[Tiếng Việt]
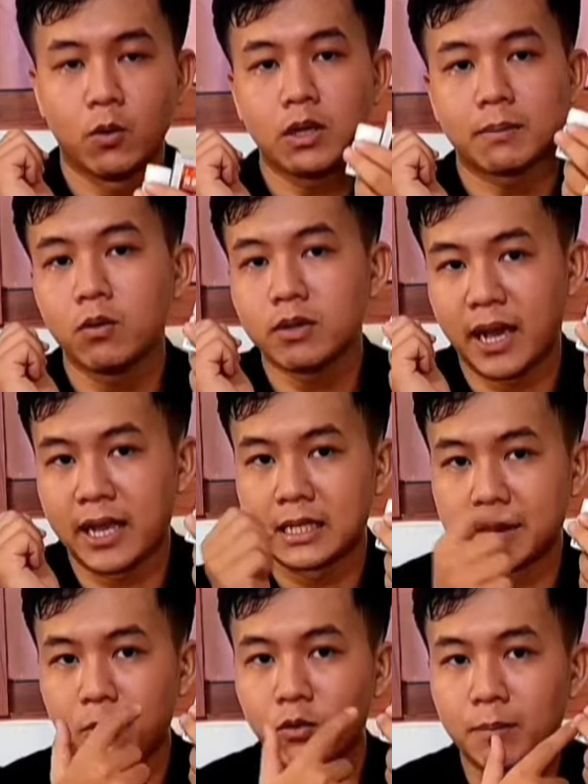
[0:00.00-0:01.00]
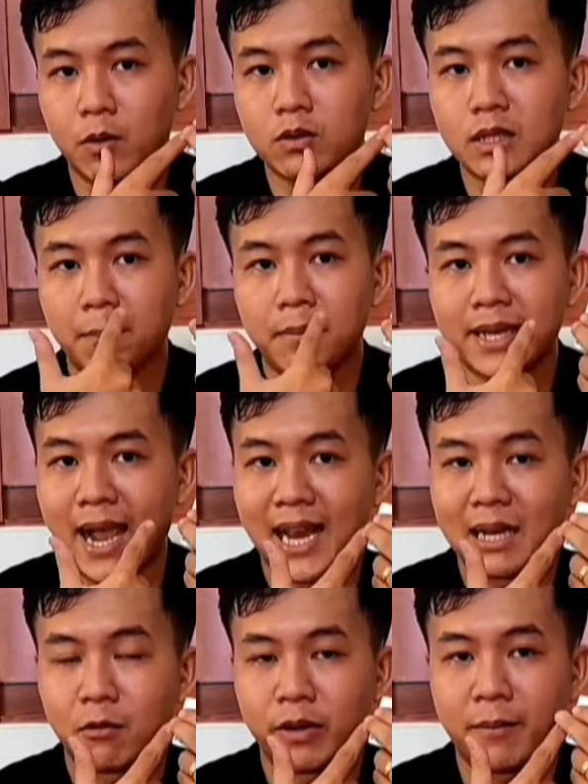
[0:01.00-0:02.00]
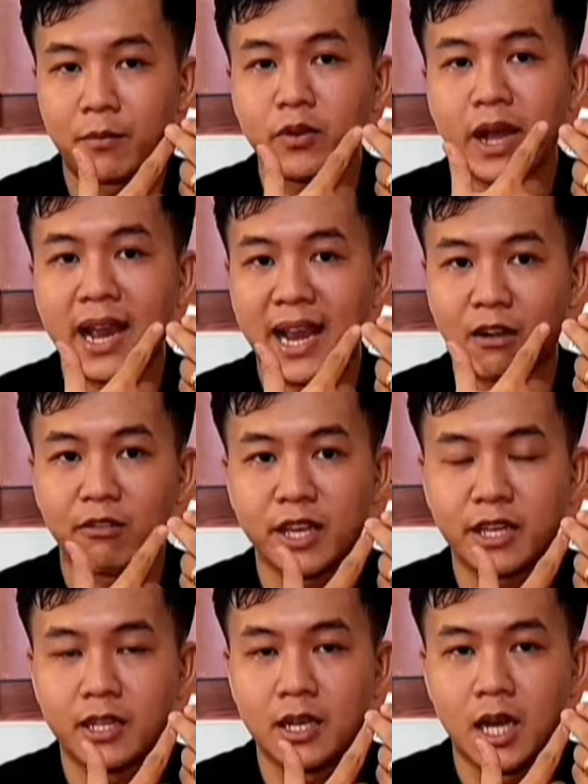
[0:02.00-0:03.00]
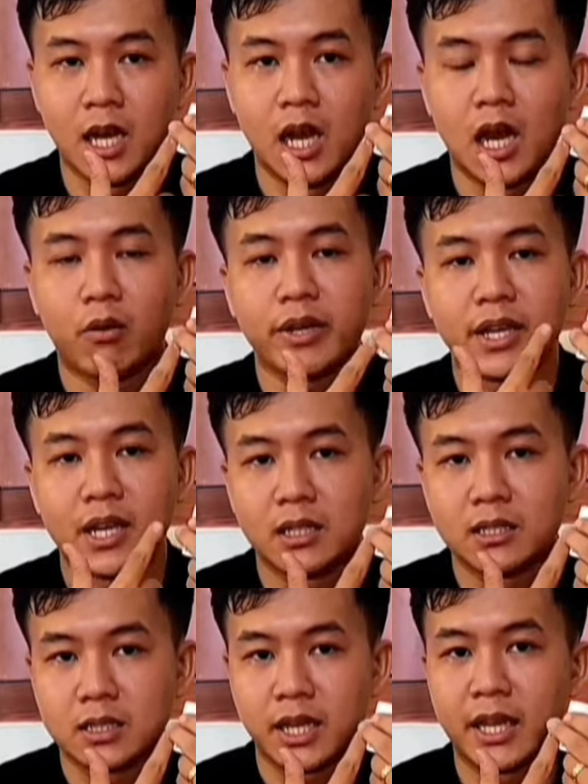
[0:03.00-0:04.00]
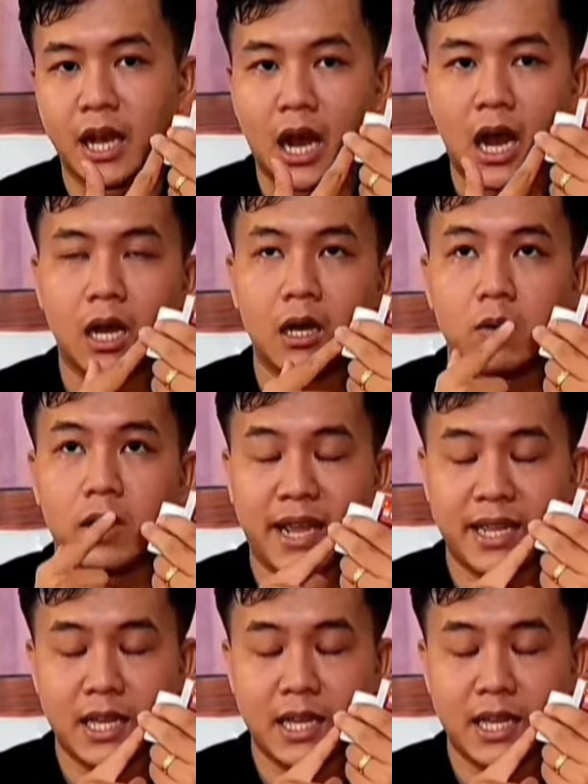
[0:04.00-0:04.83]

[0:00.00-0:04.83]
mình uống cặp thuốc này cặp thuốc này mình uống tới 50 ngày lần một ngày mình uống hai lần quý vị à, quý vị ơi thì à,